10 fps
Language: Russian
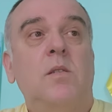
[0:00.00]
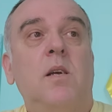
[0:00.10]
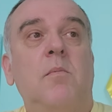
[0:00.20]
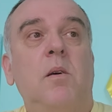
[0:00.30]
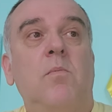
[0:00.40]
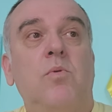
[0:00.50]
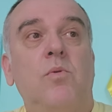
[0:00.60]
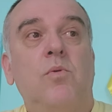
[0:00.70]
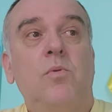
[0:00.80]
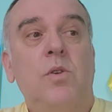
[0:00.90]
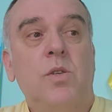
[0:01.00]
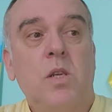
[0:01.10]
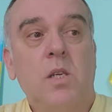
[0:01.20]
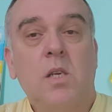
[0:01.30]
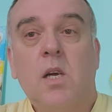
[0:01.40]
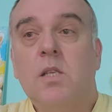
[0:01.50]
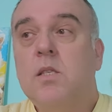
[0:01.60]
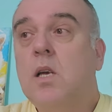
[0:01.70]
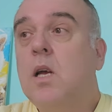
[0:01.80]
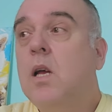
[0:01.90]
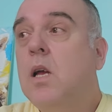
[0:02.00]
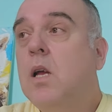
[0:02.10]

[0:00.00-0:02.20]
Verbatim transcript: самое будут уничтожаться.